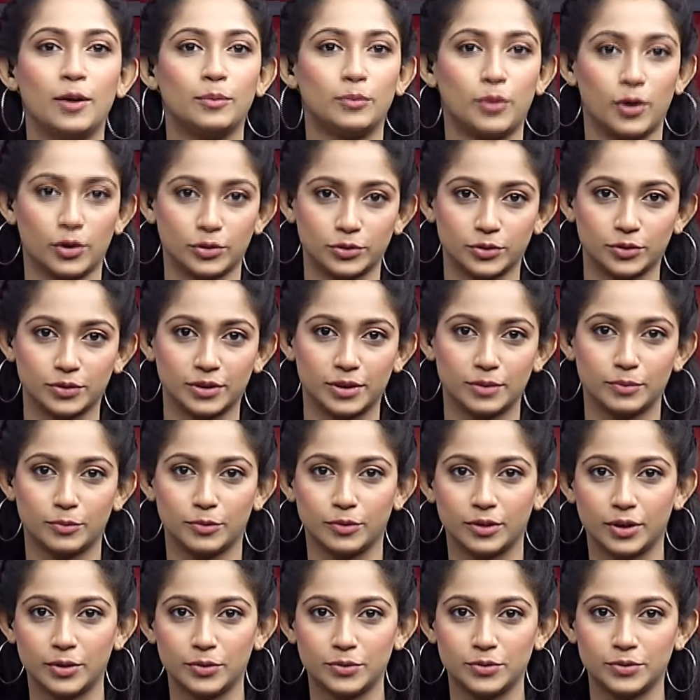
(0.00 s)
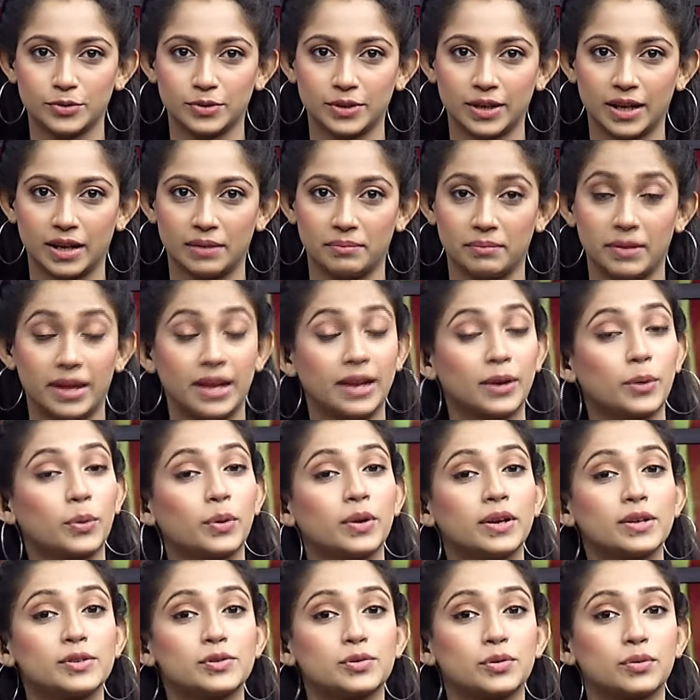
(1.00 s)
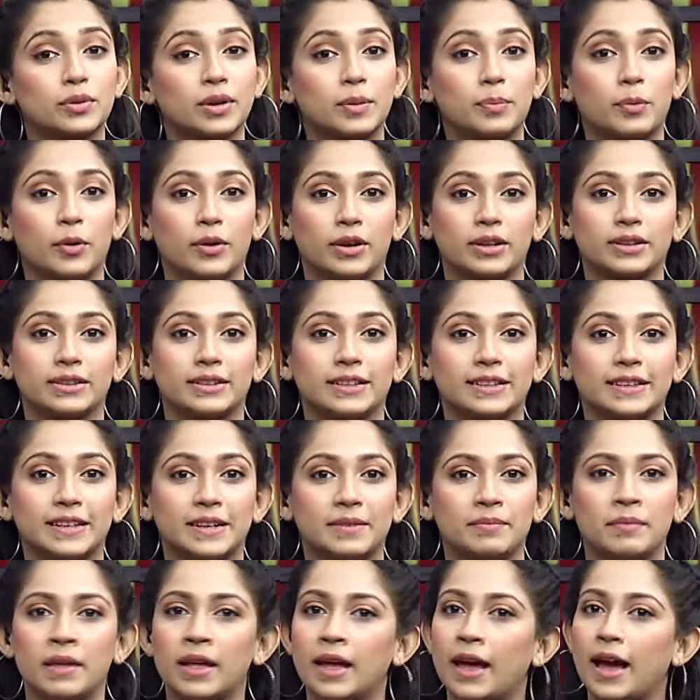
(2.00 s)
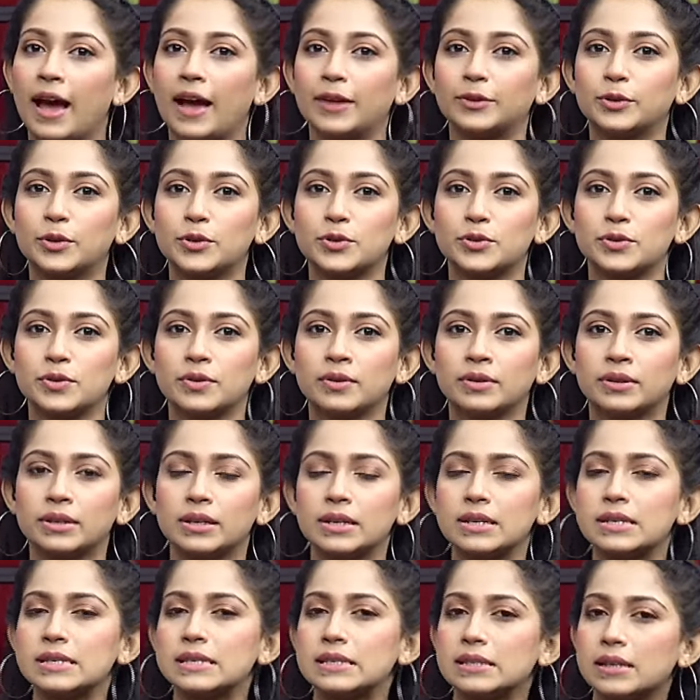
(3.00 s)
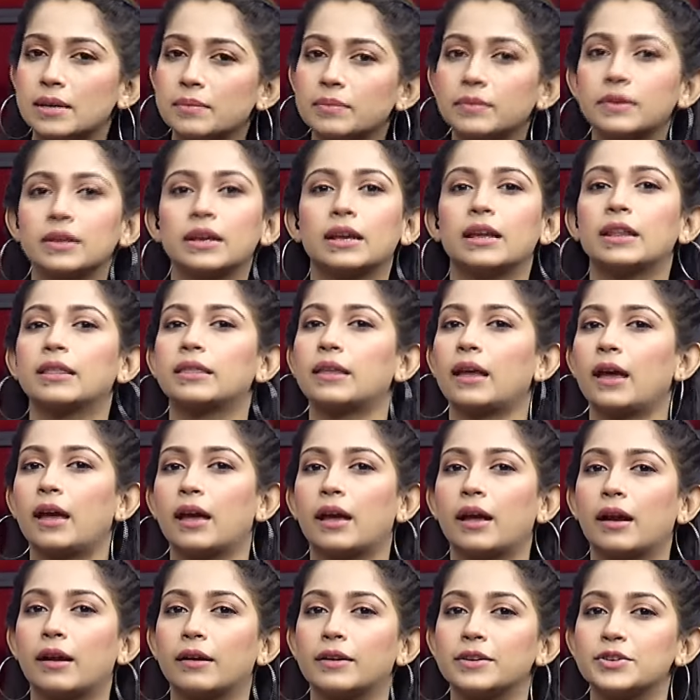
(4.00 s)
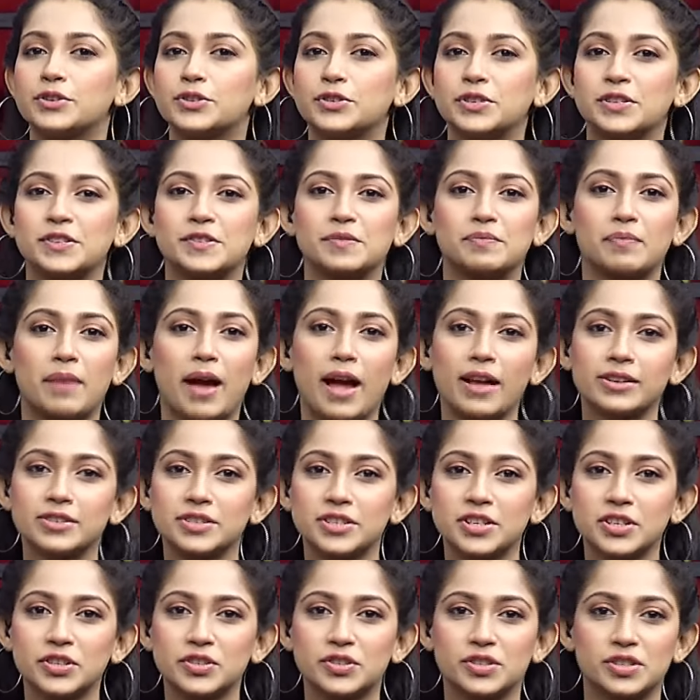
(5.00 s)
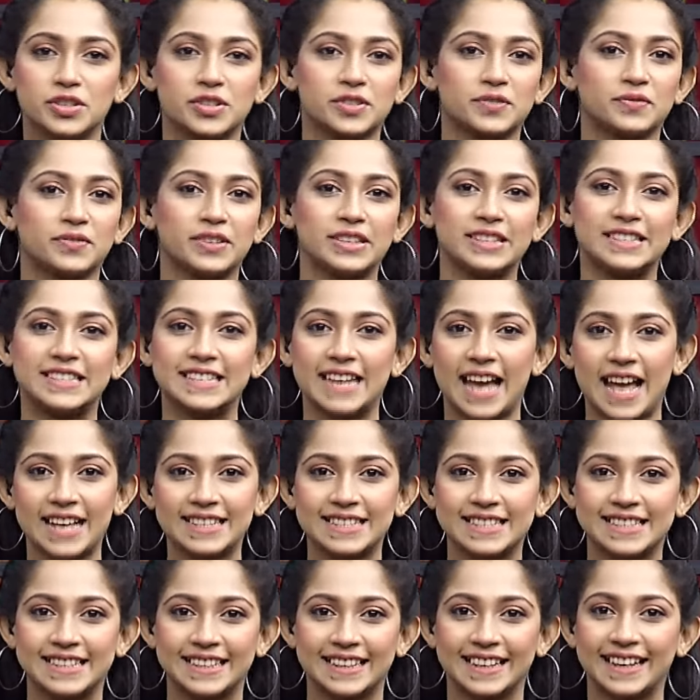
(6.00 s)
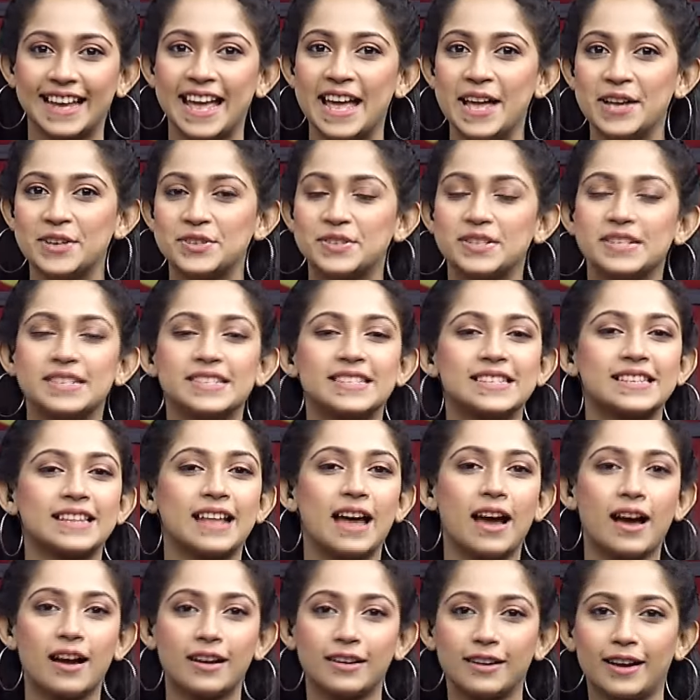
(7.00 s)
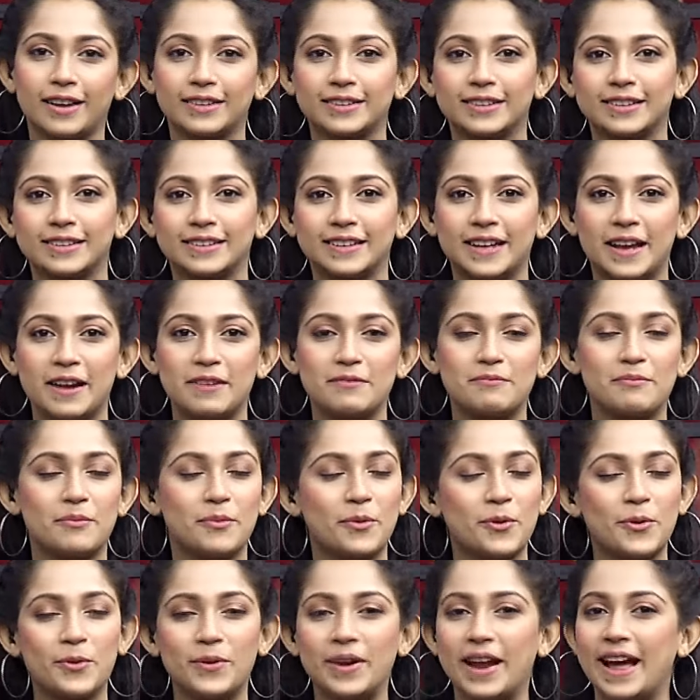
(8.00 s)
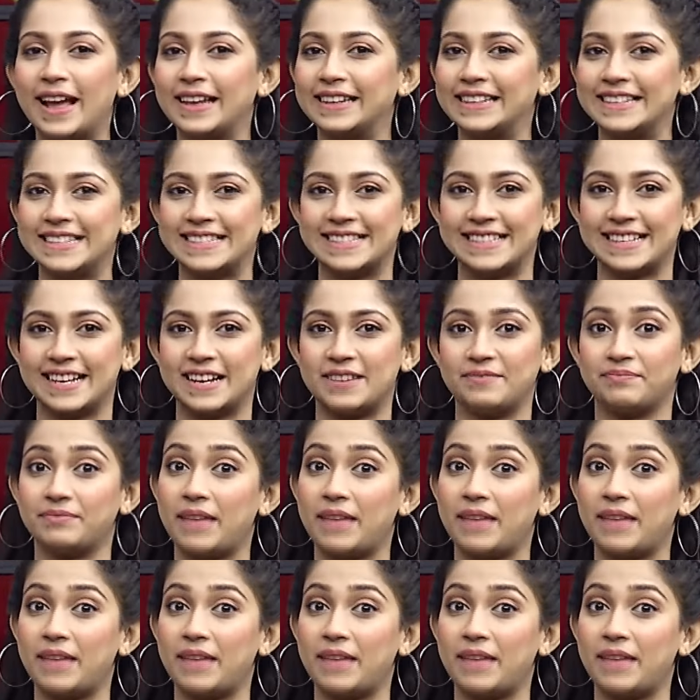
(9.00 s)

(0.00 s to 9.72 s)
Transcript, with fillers: ভক্তদের মনের উঠোনে মেঘ হয়ে ঝরে পড়েন তিনি হ্যাঁ দর্শক দের সামথিং ইন দ্য এয়ার শি ইজ ম্যাজিক শি ইজ ফ্যান্টাস্টিক শি ইজ নান আদার দ্যান মোনালিসা